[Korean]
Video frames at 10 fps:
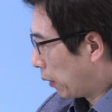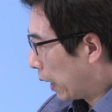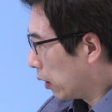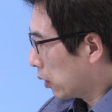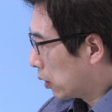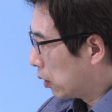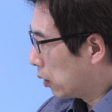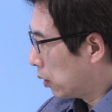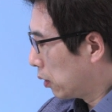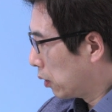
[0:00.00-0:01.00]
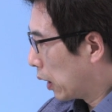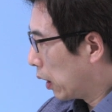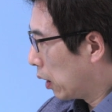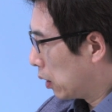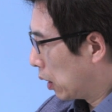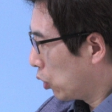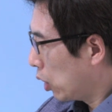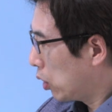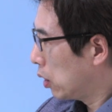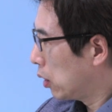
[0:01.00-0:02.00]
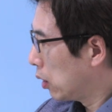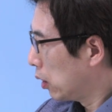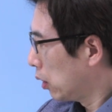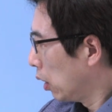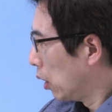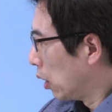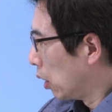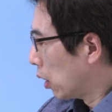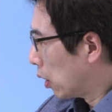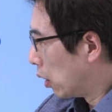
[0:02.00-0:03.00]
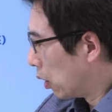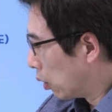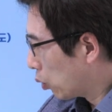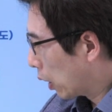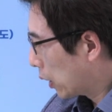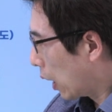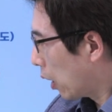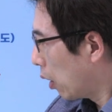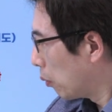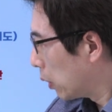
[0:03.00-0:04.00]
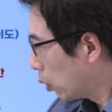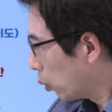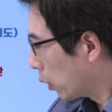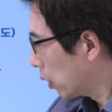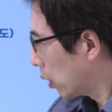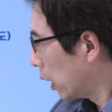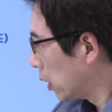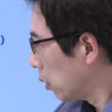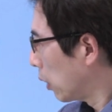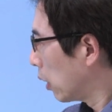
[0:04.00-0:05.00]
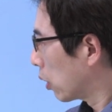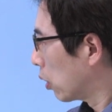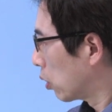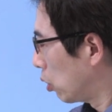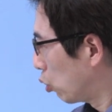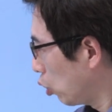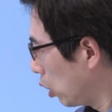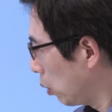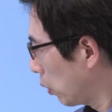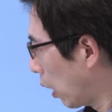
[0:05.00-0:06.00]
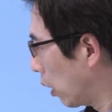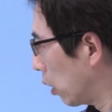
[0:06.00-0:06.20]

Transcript: 바이러스의 이제 채취는 어, 우리가 사람이 통해서 하지만 이것을 수입을 하,